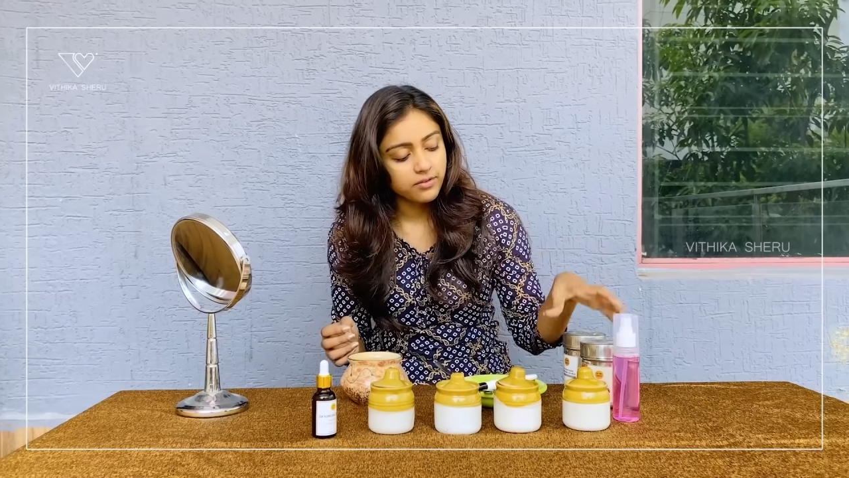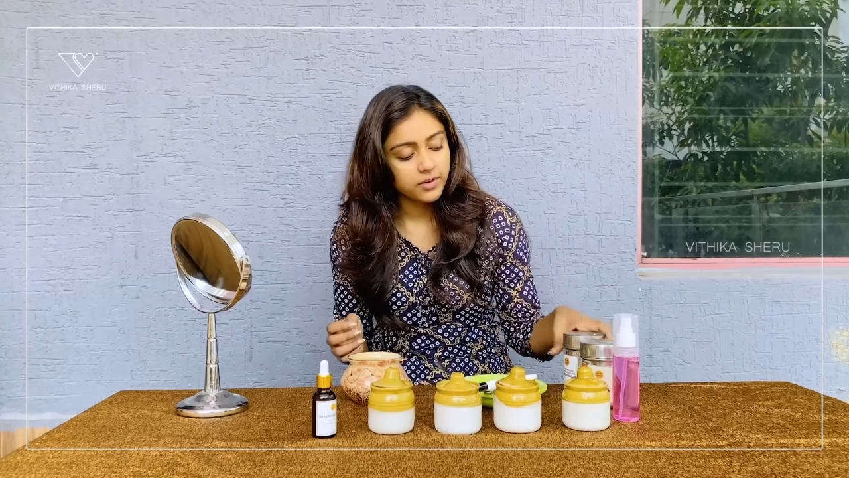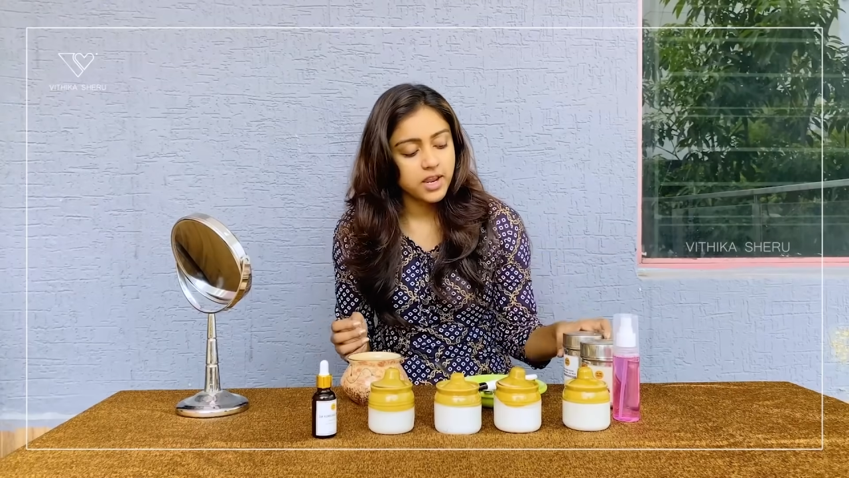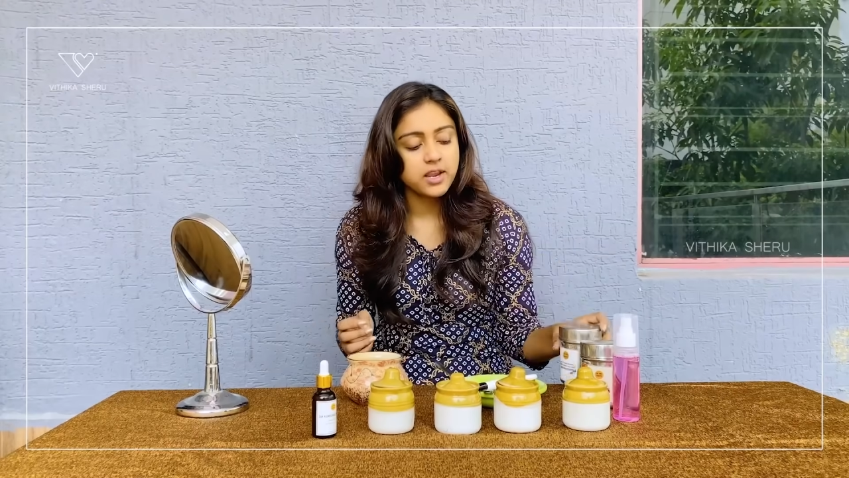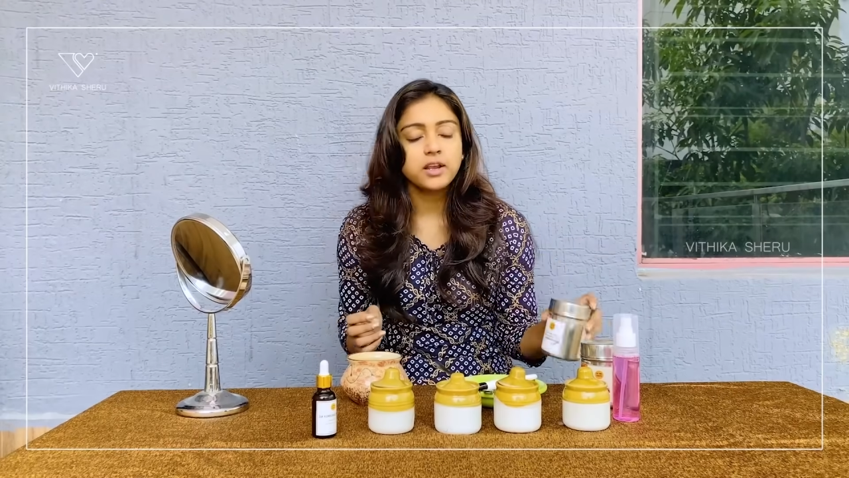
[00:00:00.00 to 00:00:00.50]
have
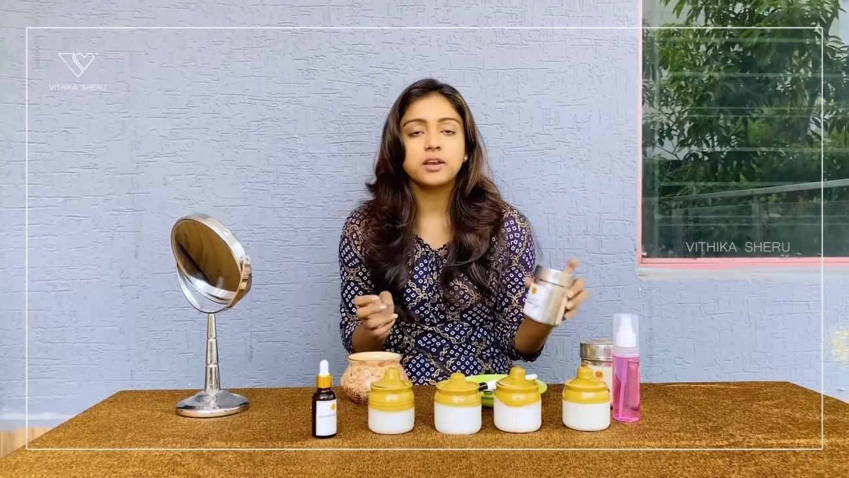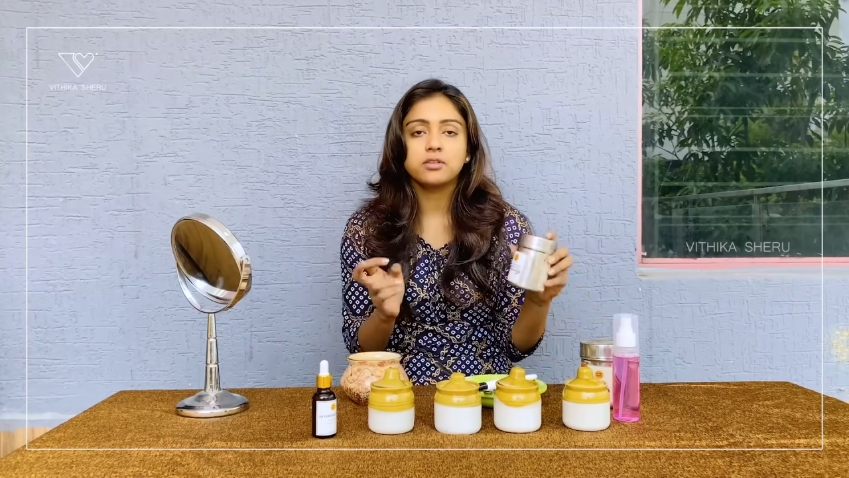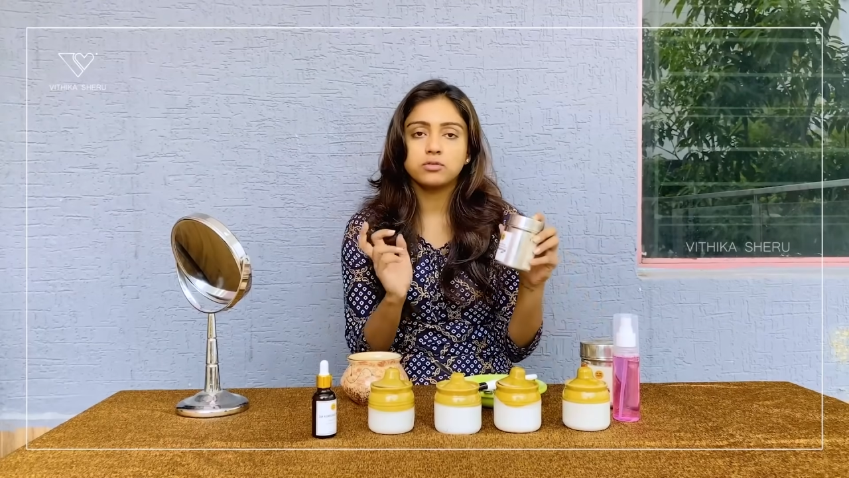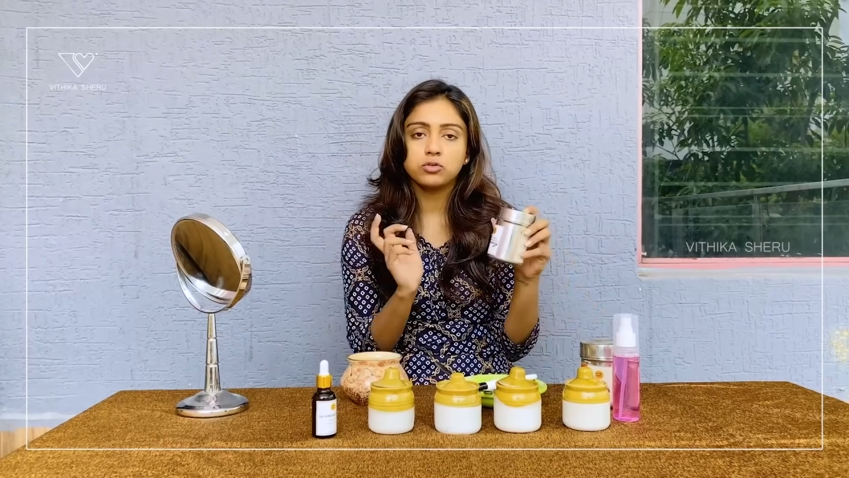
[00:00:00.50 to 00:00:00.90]
taken